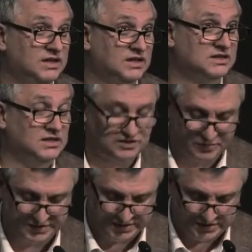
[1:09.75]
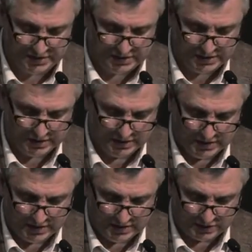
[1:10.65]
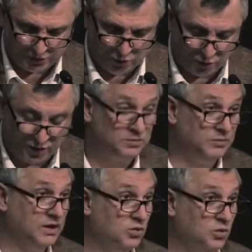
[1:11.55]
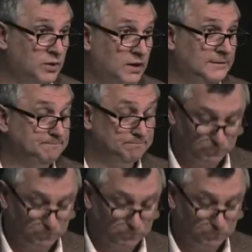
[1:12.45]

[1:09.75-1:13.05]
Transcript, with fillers: Христа Спасителя. Это город Мариуполь.